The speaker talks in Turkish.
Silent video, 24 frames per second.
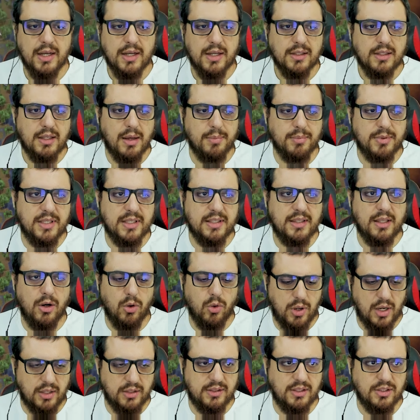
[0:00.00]
Tamam kita
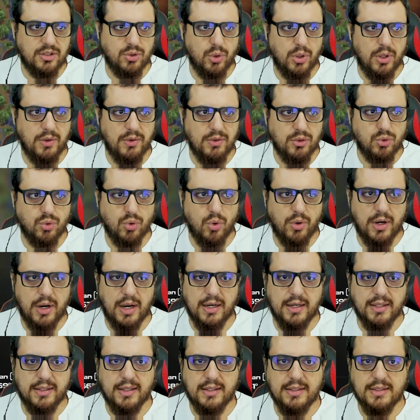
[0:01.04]
lokantası görevini sonra
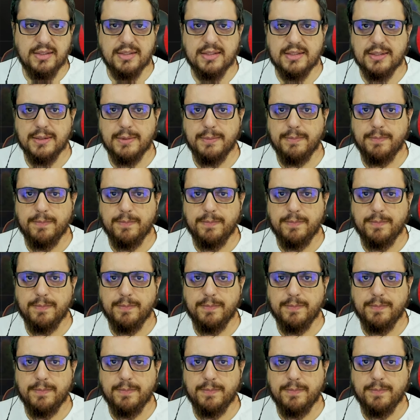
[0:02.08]
hallederiz.